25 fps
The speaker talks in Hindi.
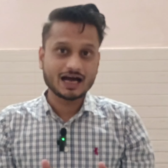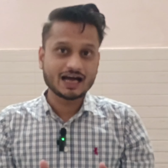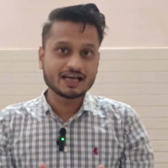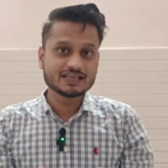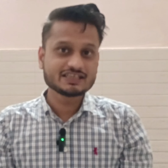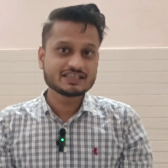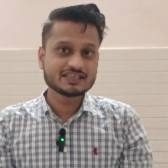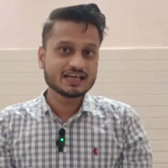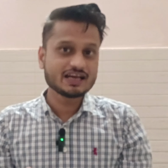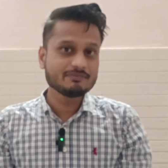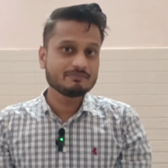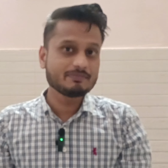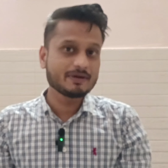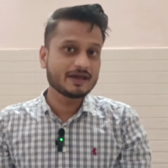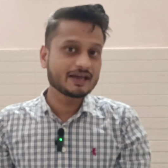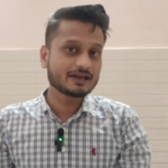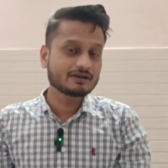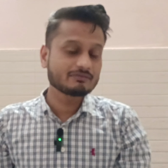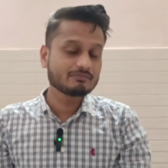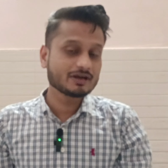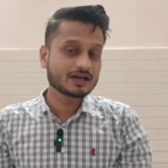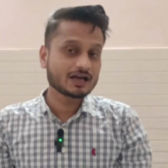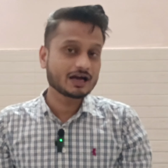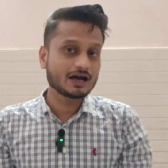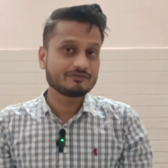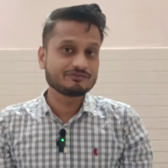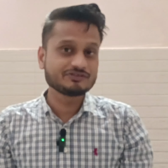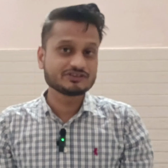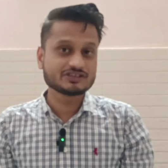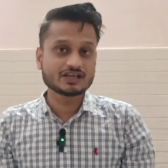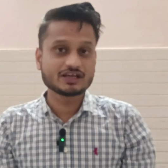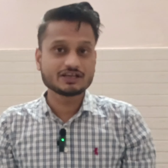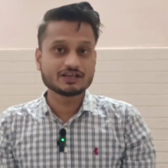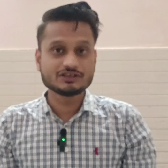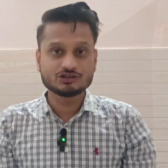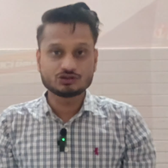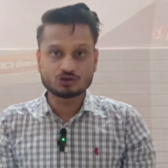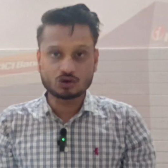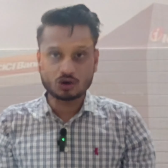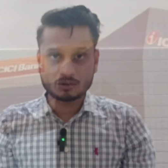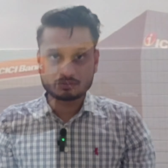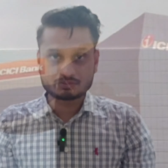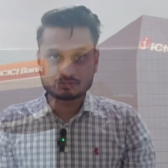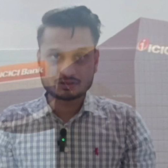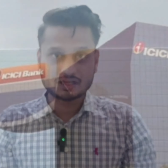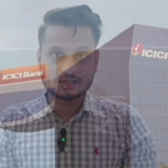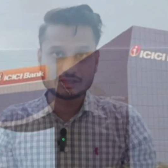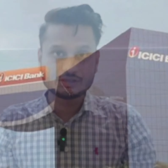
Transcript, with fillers: आईसीआई बैंक में काफ़ी सारी जॉब्स